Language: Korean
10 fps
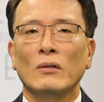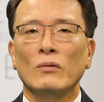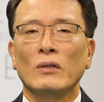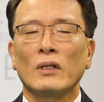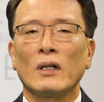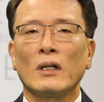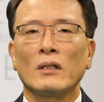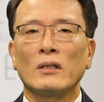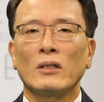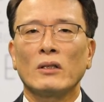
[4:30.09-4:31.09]

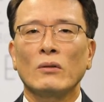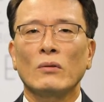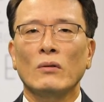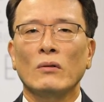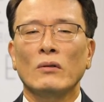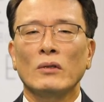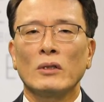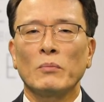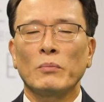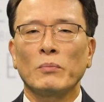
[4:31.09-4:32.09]
우리가 지키고
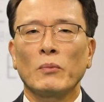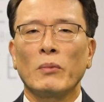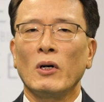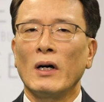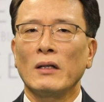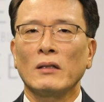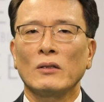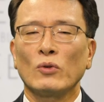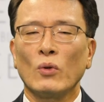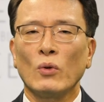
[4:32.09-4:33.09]
싶어 하는
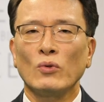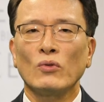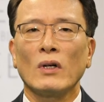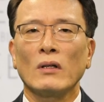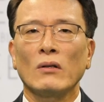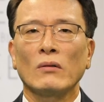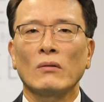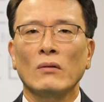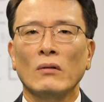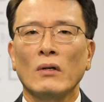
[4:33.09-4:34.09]
소중한
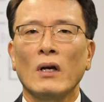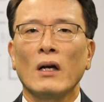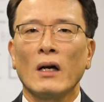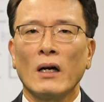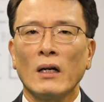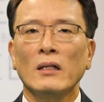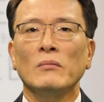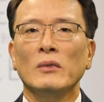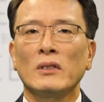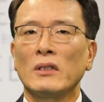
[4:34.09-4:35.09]
것도
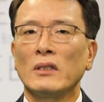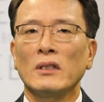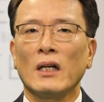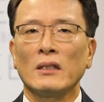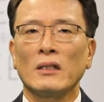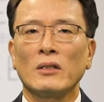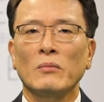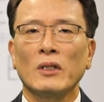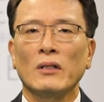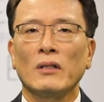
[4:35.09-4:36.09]
하나님이 지키지
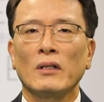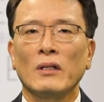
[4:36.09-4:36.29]
아니하시면